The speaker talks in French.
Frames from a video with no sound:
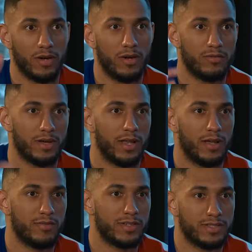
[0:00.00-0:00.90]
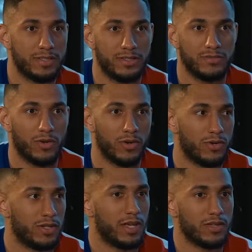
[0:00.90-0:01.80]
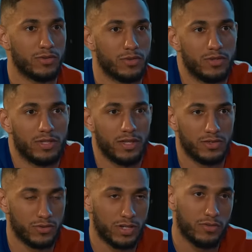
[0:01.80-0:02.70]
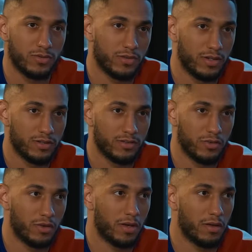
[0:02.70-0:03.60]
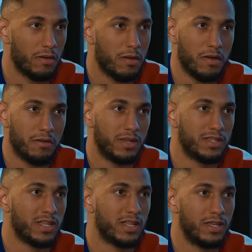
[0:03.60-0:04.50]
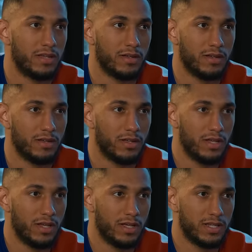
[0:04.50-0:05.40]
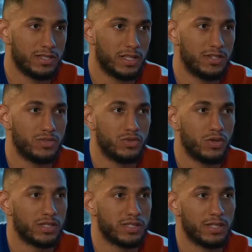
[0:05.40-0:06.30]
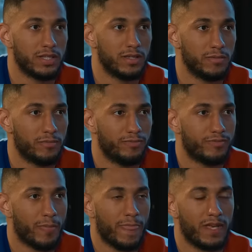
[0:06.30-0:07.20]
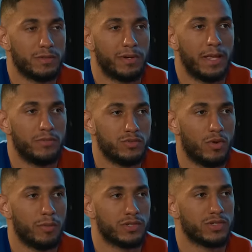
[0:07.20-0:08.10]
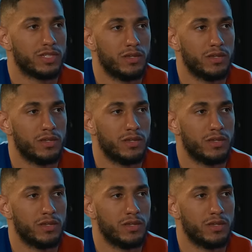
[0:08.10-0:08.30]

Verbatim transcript: on va là, on va ci, tu vas en Angleterre, tu vois, truc, tu kiffes, tu vois. Donc les années, les années juniors, c'est c'est pas de l'amusement parce que c'est